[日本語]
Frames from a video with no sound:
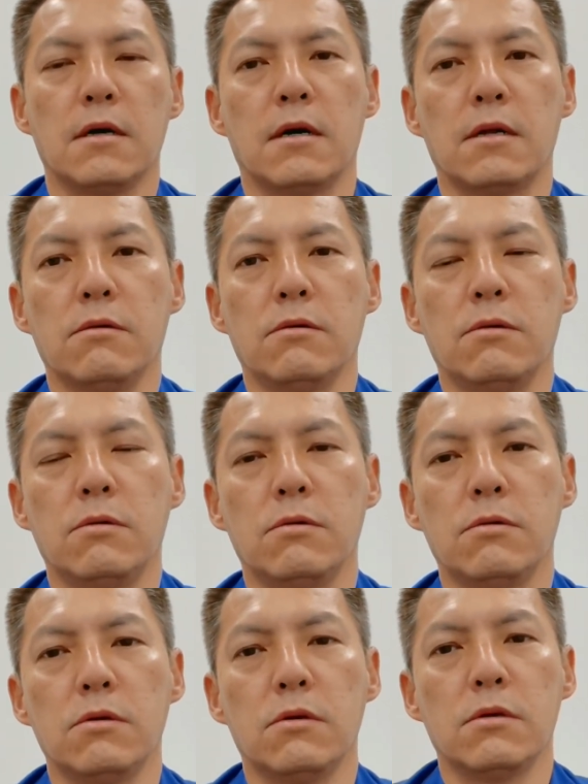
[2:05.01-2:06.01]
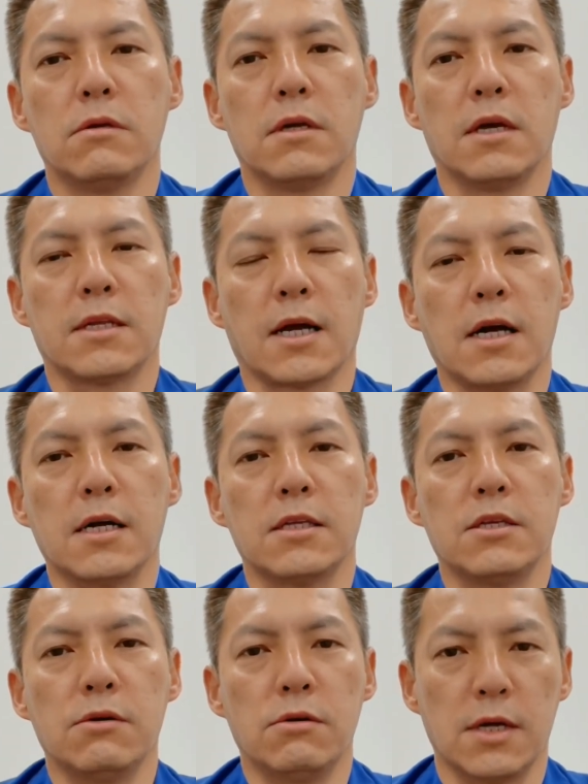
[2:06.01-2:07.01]
あのー、えー、たかが
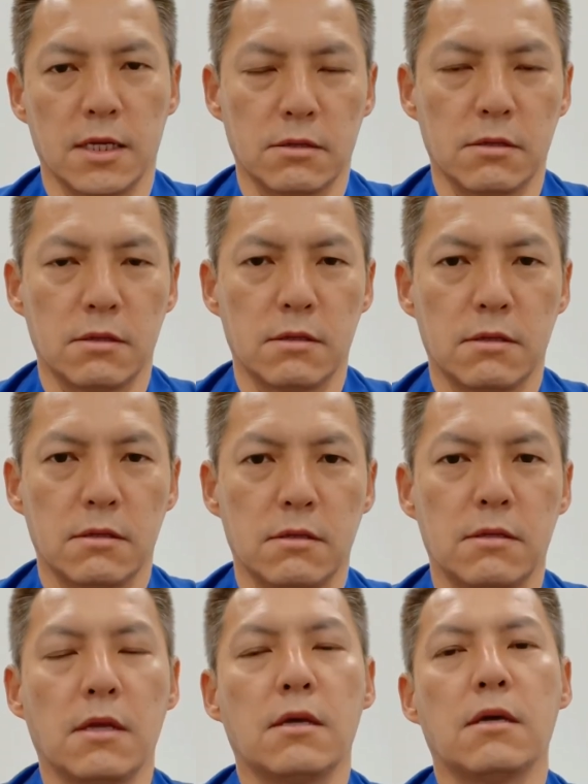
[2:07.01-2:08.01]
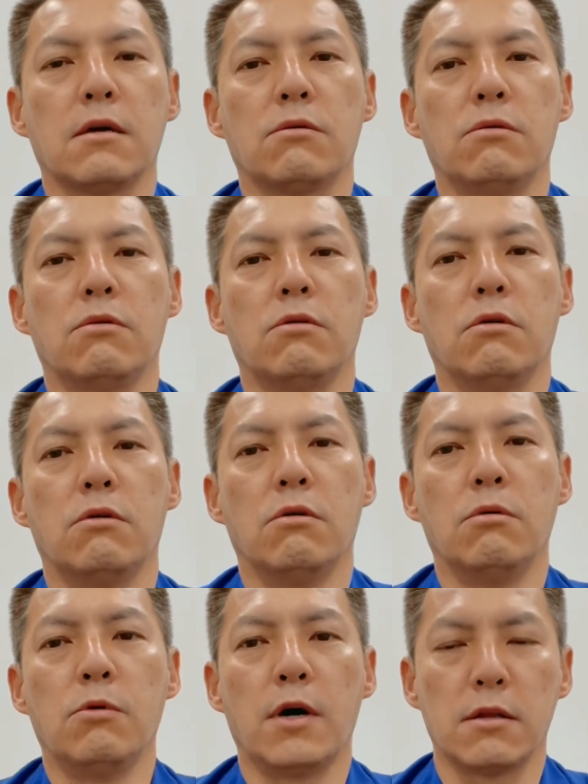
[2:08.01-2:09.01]
匂いがってこ
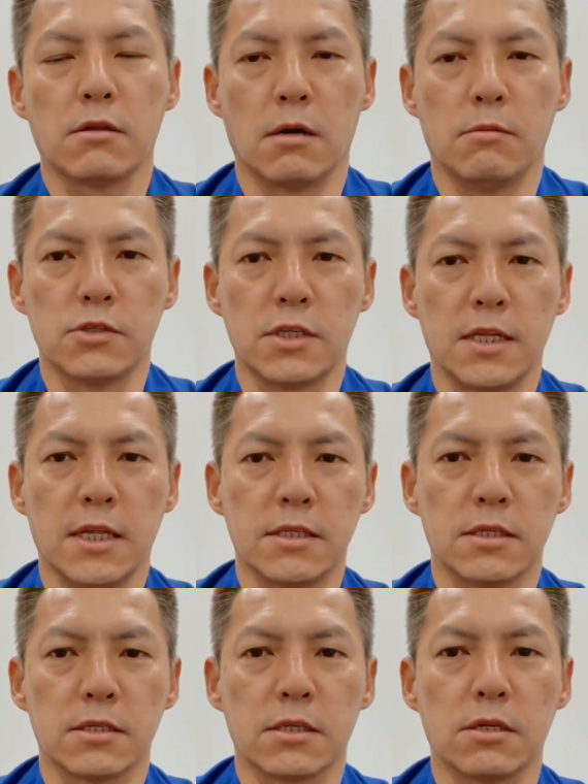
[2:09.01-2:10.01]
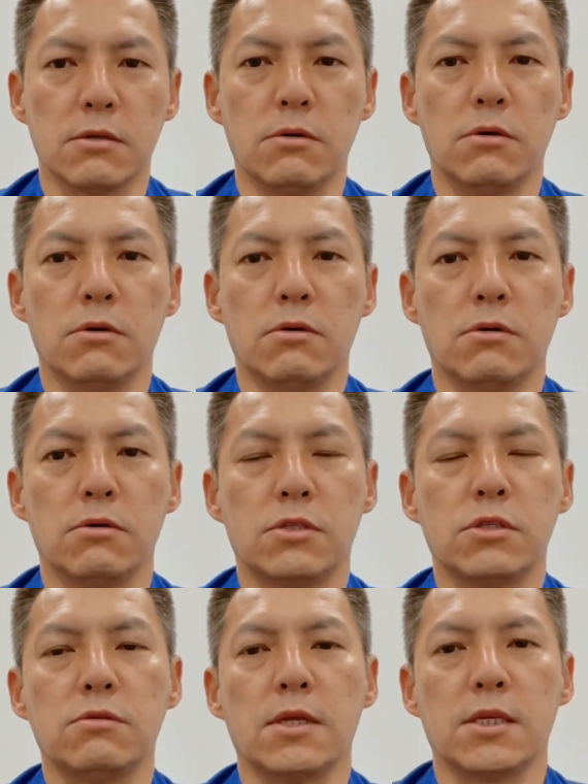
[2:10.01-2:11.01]
う思われるかもしれないんですけど、
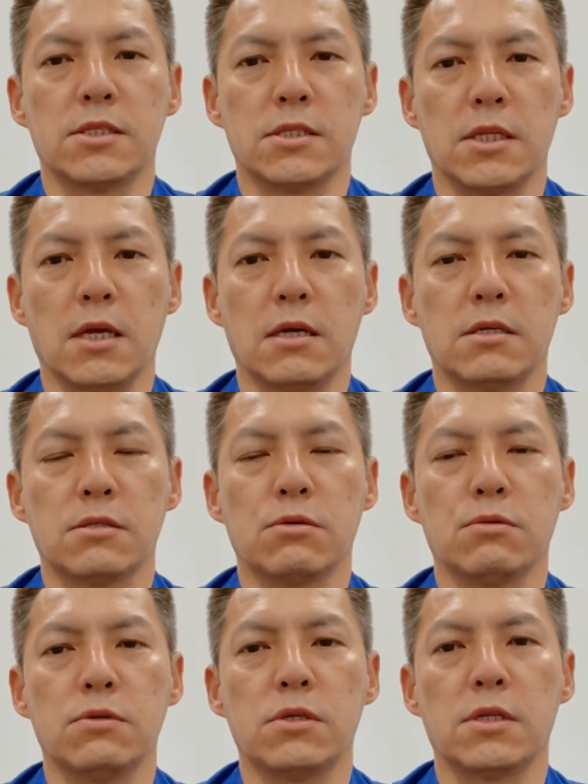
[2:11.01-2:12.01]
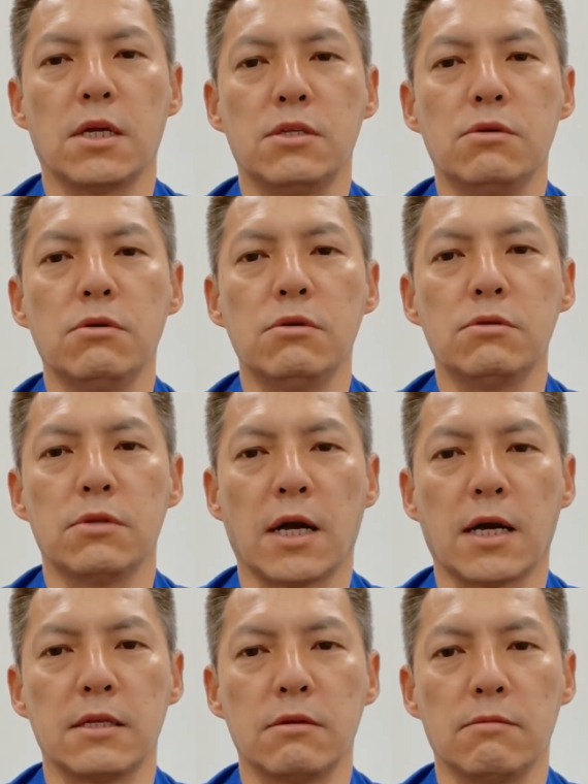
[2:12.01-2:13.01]
実はですねそういった匂いの
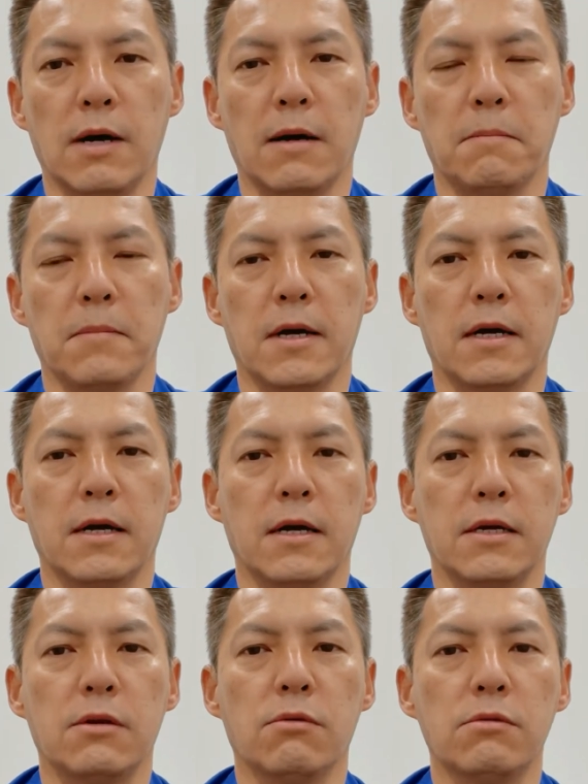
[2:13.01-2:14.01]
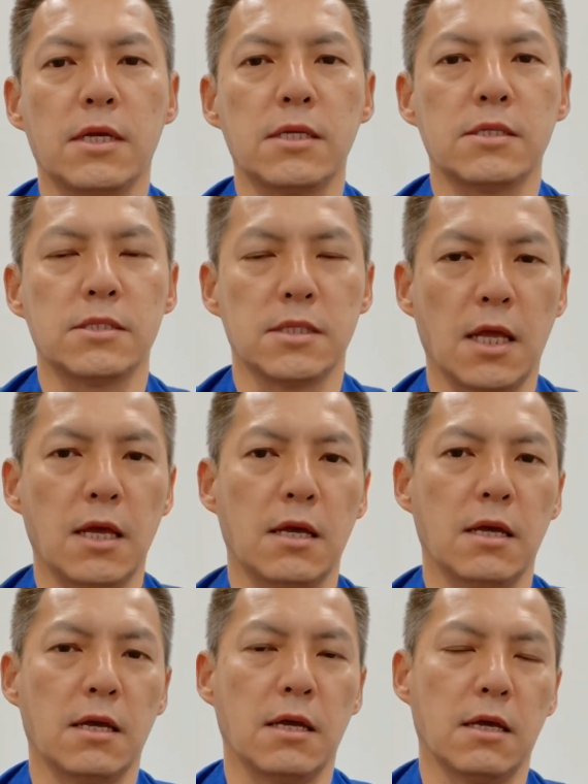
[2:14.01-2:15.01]
中にはあいろんなです
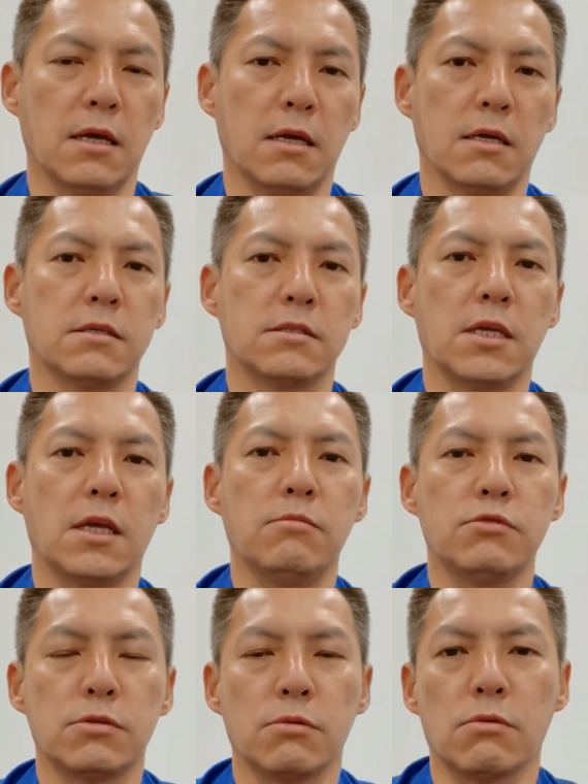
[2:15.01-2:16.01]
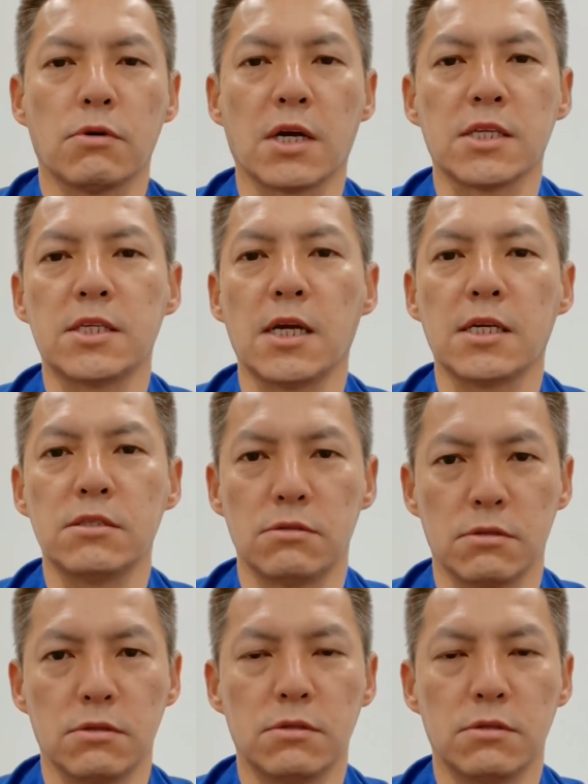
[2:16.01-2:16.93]
ね、えー、生物をこう活性化する